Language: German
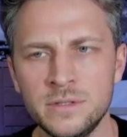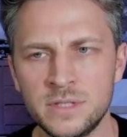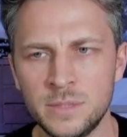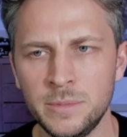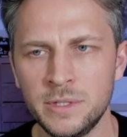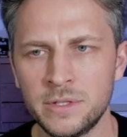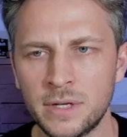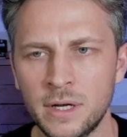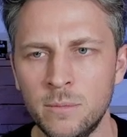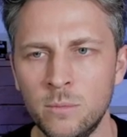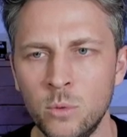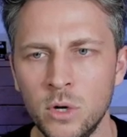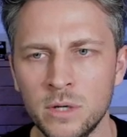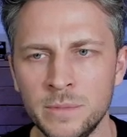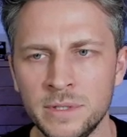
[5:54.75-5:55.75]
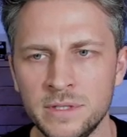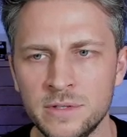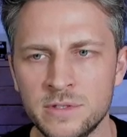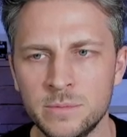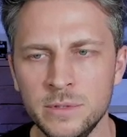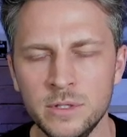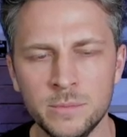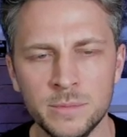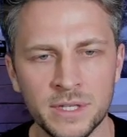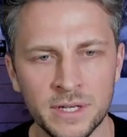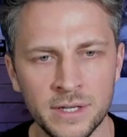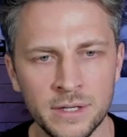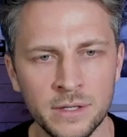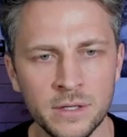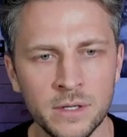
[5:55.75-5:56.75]
Das nehme ich dann auch morgen mit ins Video mit
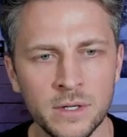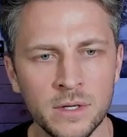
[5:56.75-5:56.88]
rein.